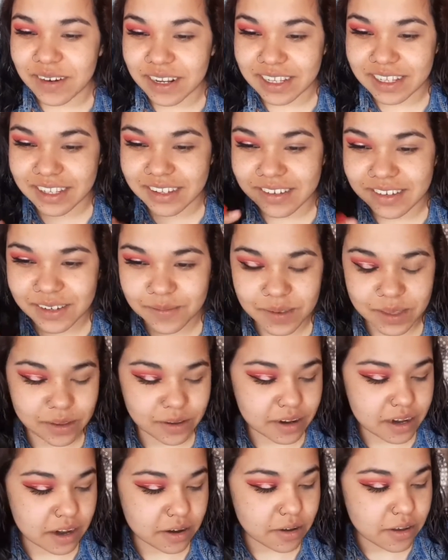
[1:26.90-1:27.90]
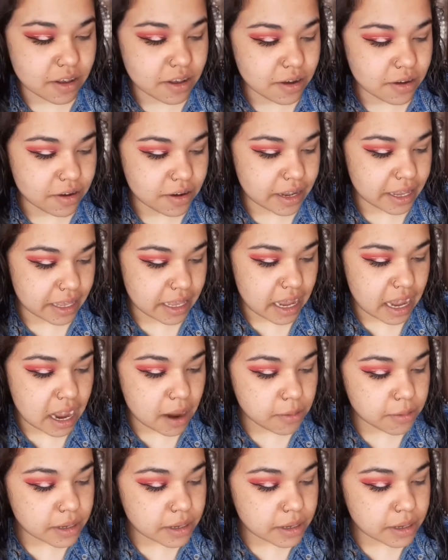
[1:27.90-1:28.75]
porque se escucha medio raro. Ok, ah,